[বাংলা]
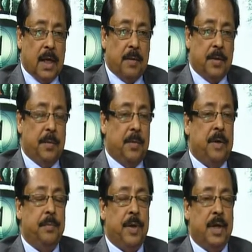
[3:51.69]
আমাদের
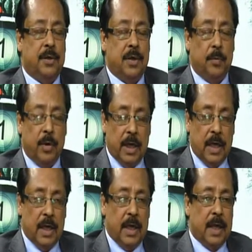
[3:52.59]
বিএনপির নেত্রী মহিলা
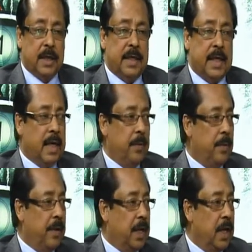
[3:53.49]
ঠিক এইভাবে